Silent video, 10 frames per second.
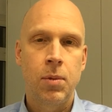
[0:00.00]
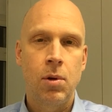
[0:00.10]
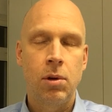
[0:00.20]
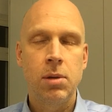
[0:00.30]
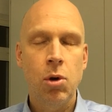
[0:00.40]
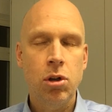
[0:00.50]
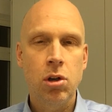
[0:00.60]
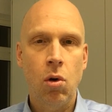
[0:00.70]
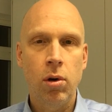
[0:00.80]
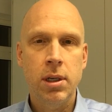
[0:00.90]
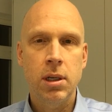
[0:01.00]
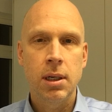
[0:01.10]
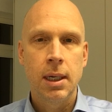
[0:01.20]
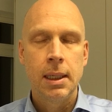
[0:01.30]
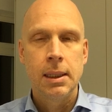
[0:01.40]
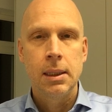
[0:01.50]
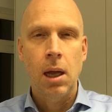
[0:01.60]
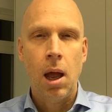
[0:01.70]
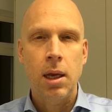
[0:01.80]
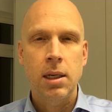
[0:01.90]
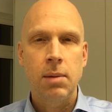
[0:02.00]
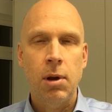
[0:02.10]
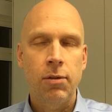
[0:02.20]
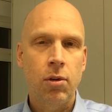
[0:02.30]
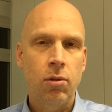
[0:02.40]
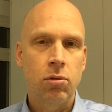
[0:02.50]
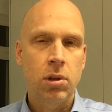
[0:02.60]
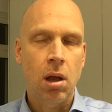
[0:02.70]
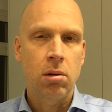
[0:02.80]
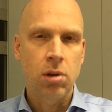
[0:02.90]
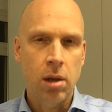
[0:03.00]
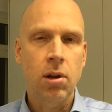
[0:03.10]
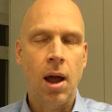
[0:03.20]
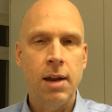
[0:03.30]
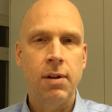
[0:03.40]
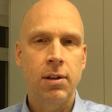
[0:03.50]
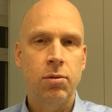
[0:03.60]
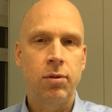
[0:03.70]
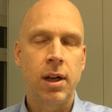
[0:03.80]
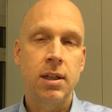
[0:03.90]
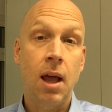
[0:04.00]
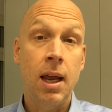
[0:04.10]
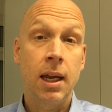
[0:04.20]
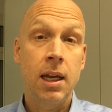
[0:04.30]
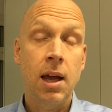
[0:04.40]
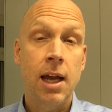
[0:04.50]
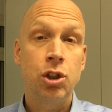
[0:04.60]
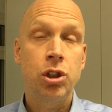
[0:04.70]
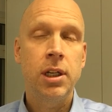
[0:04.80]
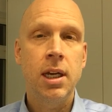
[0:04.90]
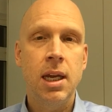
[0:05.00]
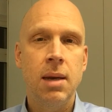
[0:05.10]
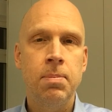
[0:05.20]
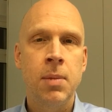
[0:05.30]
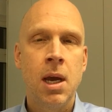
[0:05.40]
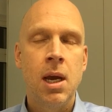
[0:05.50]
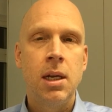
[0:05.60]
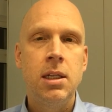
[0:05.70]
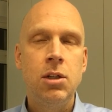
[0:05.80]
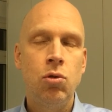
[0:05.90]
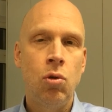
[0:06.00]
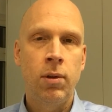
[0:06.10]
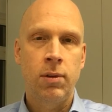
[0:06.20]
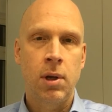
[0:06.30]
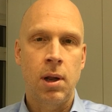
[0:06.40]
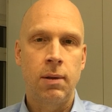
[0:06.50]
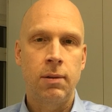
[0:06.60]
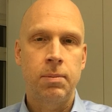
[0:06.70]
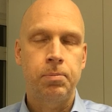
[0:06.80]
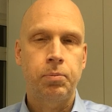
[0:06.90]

Und ich möchte dir heute, ja, ich gehe mal davon aus, so drei, ja, drei werden es wohl werden, drei Redeeinstiege geben, die du nutzen kannst.